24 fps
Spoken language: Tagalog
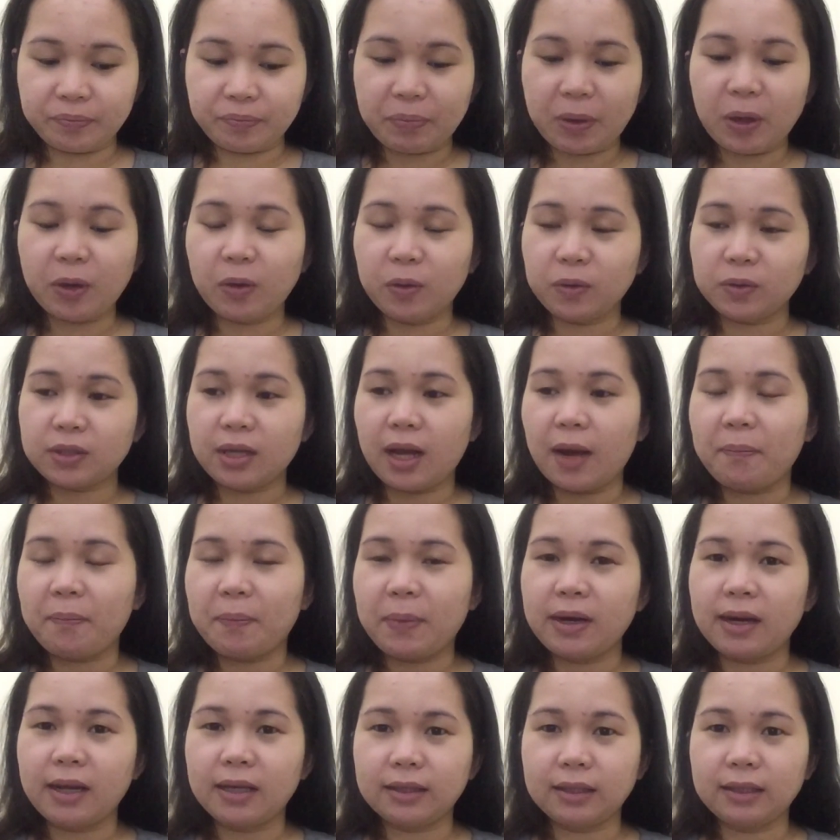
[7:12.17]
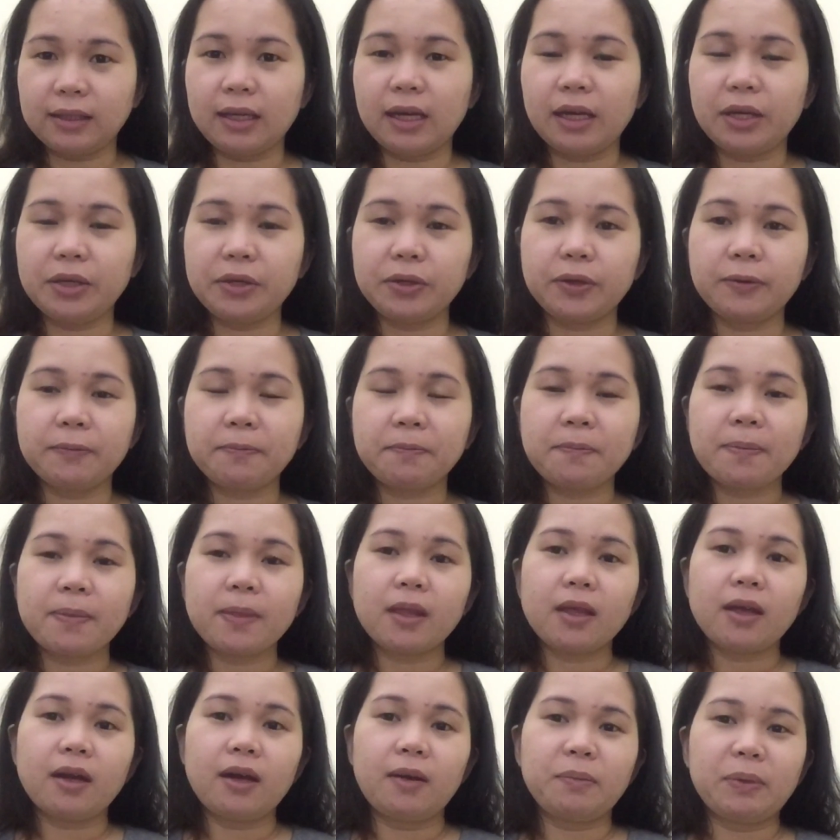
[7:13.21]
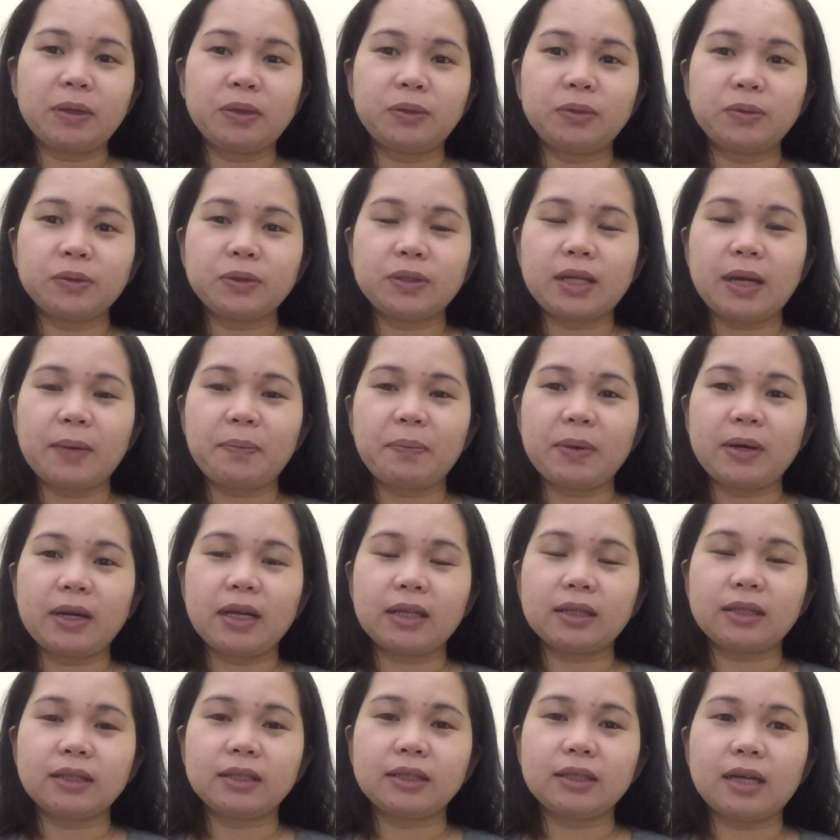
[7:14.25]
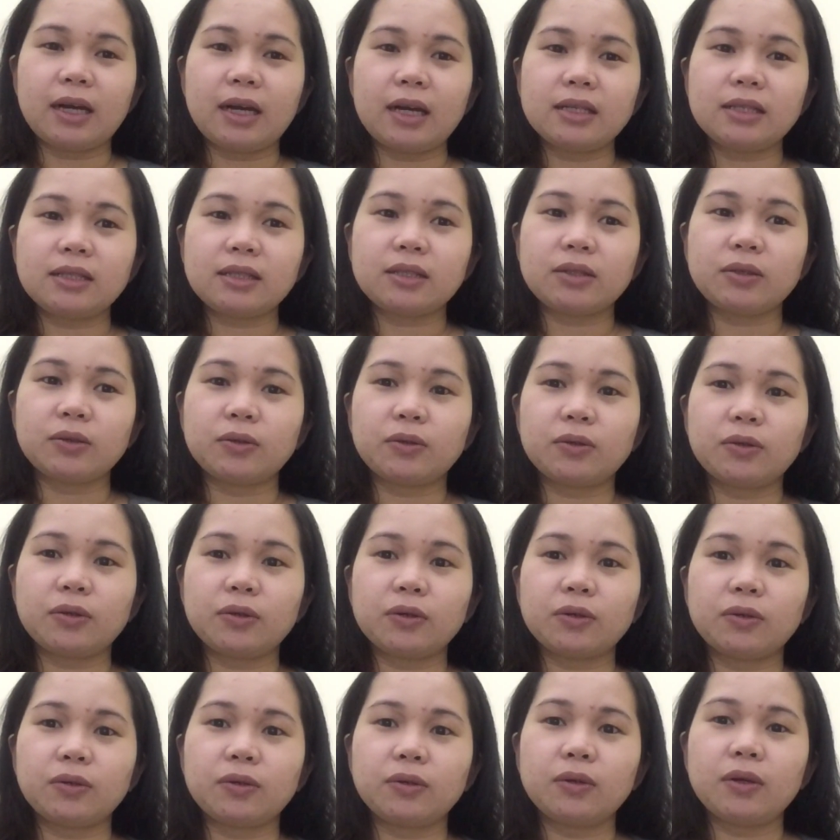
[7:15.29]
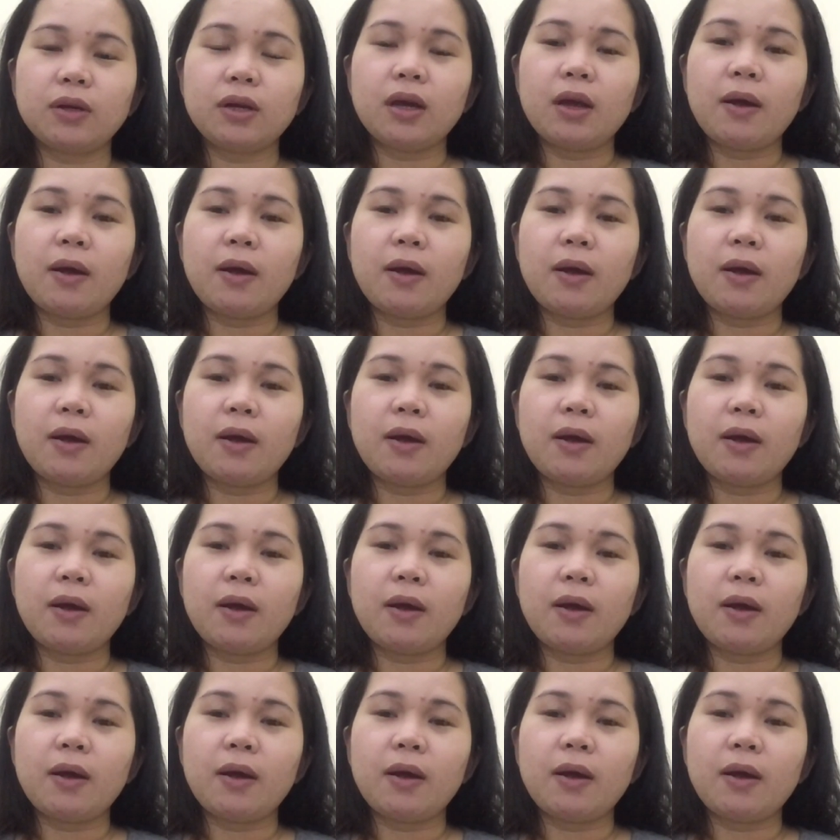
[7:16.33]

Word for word: pag-uusapan natin ngayon. Ang pag-uusapan natin, guys, tungkol kung